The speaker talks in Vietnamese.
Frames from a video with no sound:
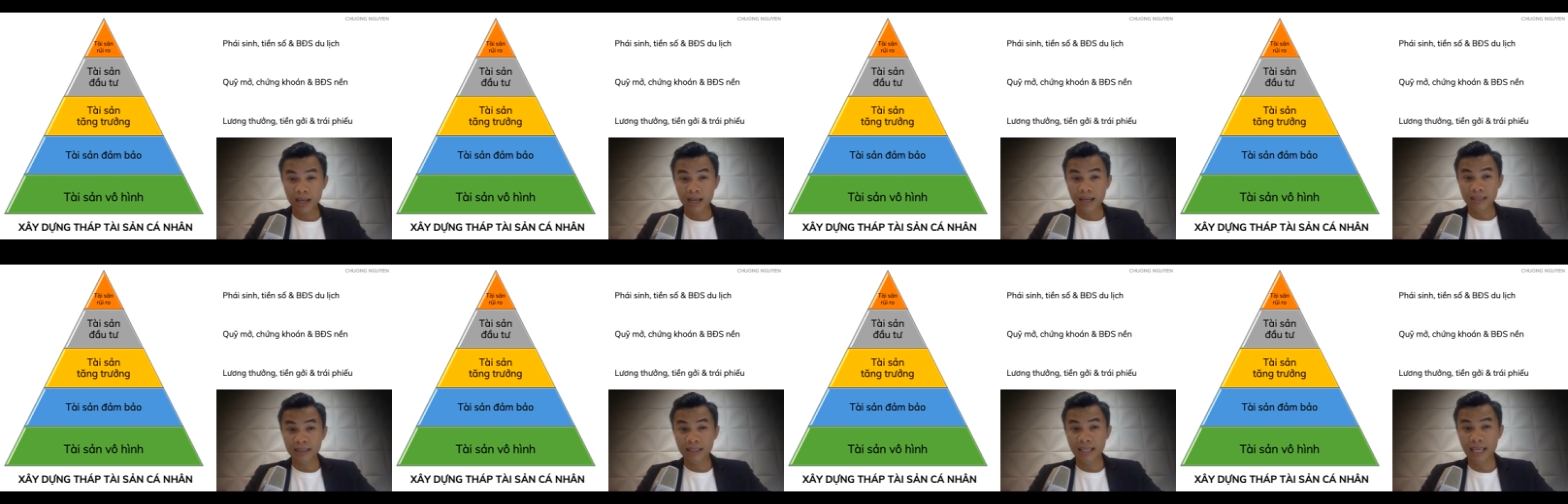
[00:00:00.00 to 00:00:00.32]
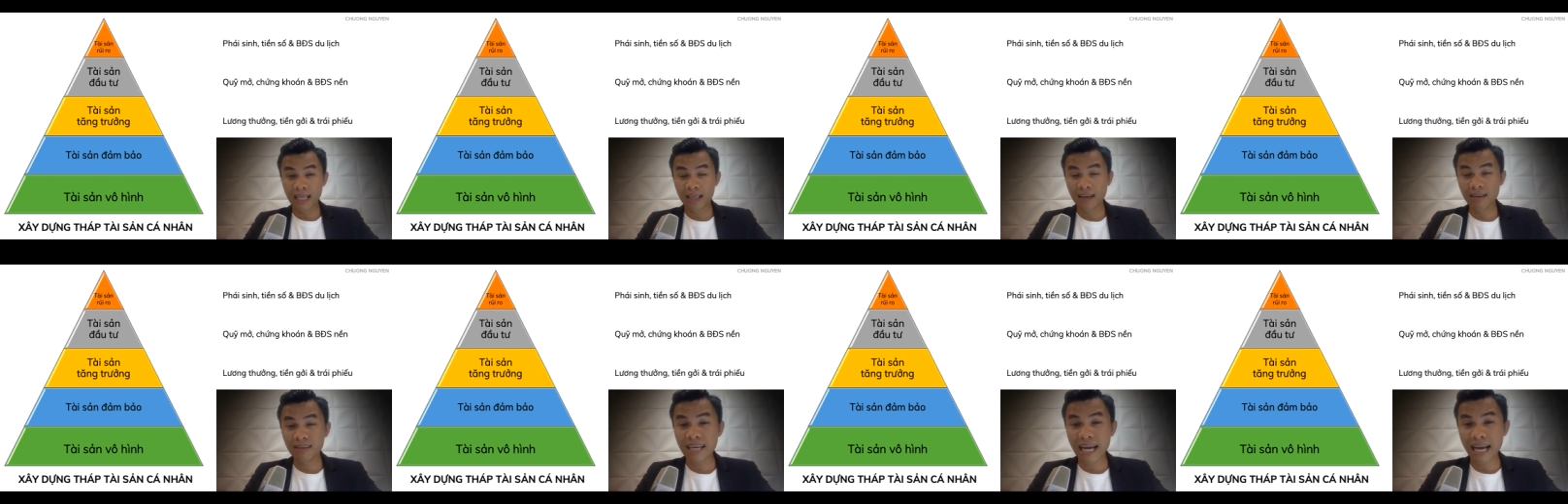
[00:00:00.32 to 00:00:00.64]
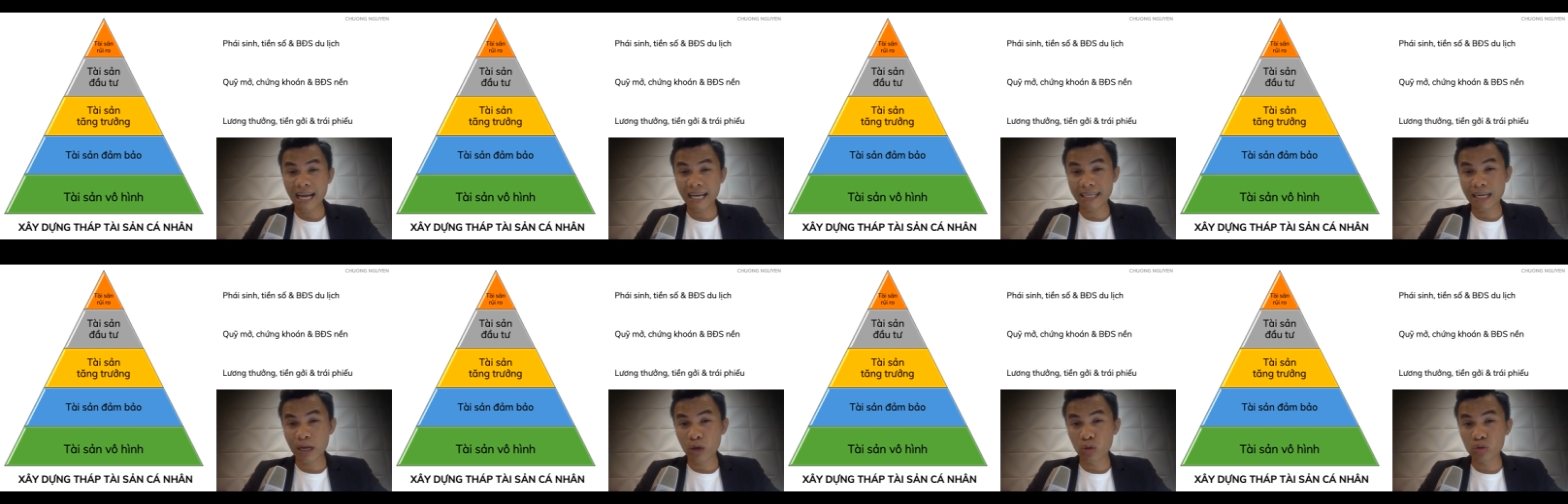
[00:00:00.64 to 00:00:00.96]
thì những
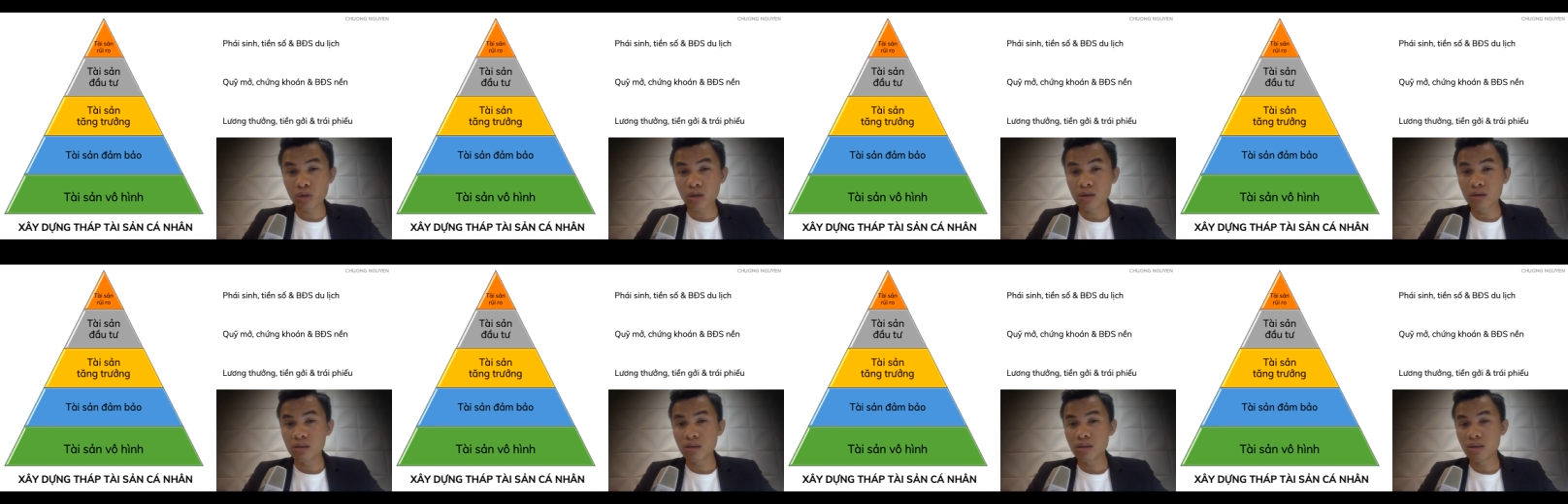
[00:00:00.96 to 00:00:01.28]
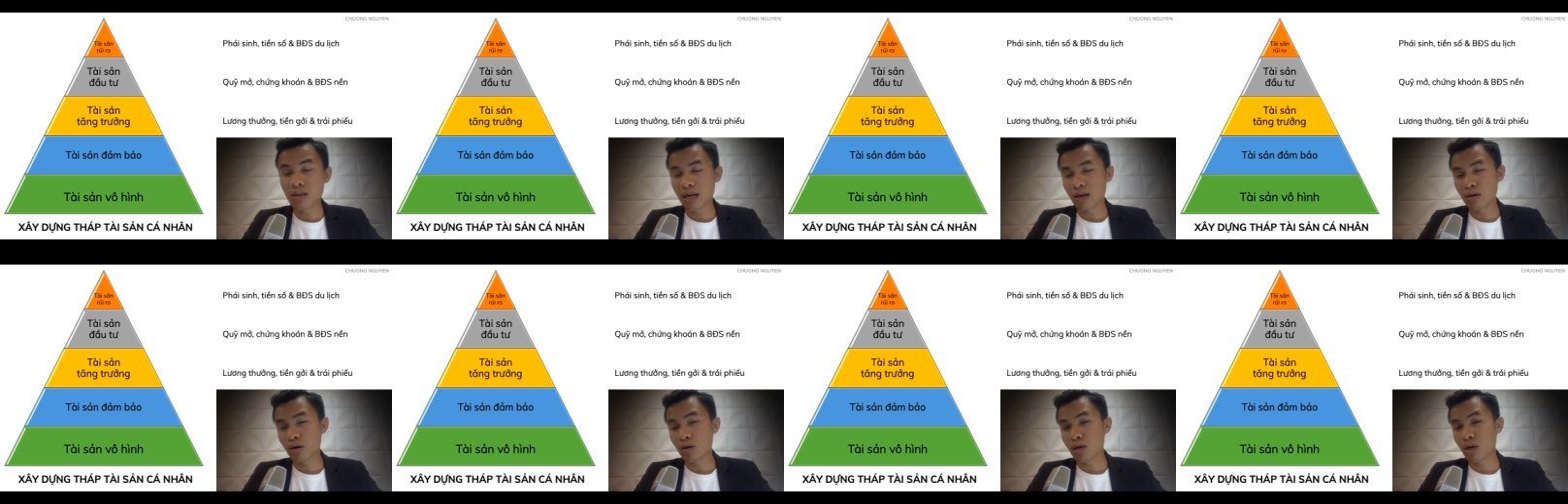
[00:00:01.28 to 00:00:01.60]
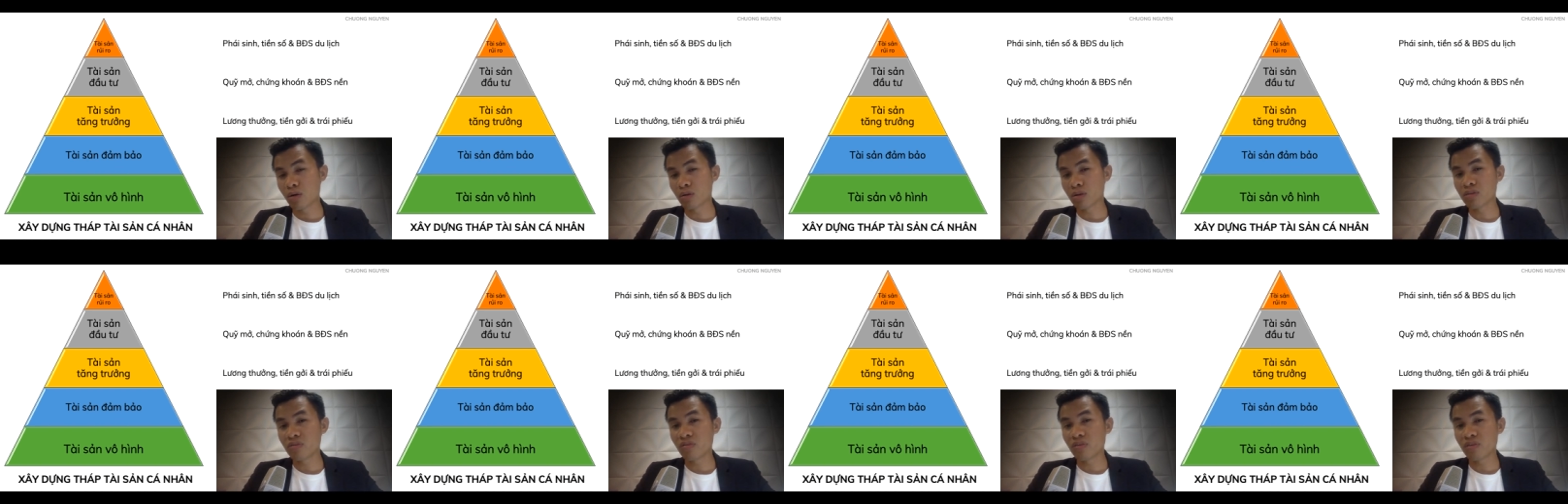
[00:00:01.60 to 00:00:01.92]
dạng đầu tư như là
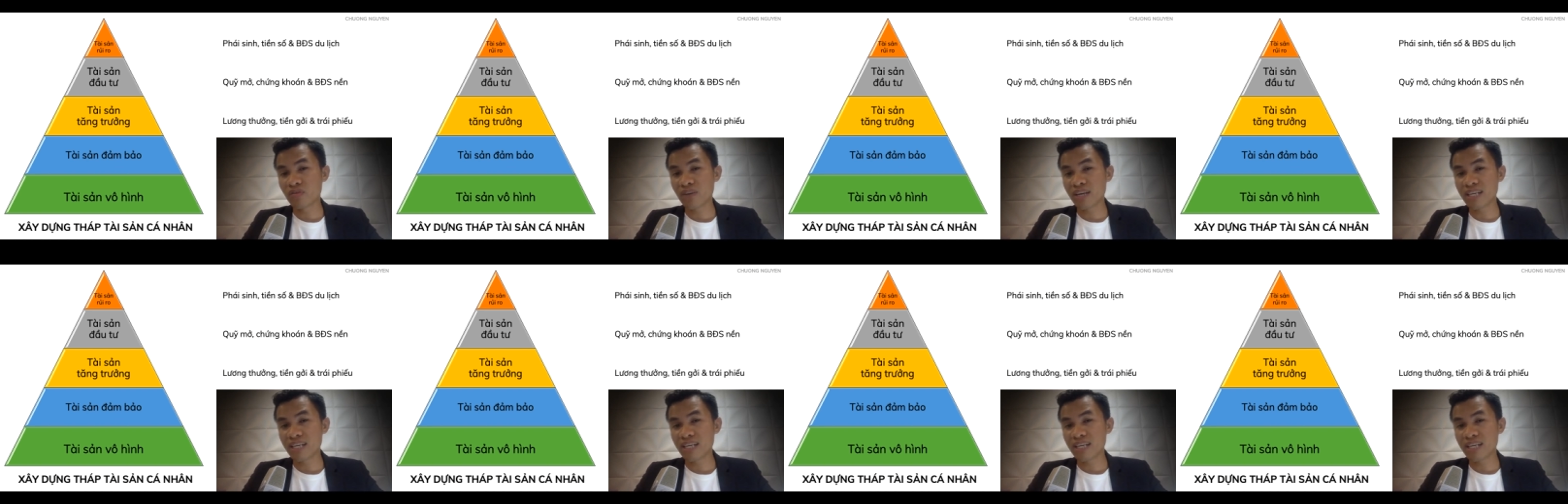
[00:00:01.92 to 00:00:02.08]
đầu tư về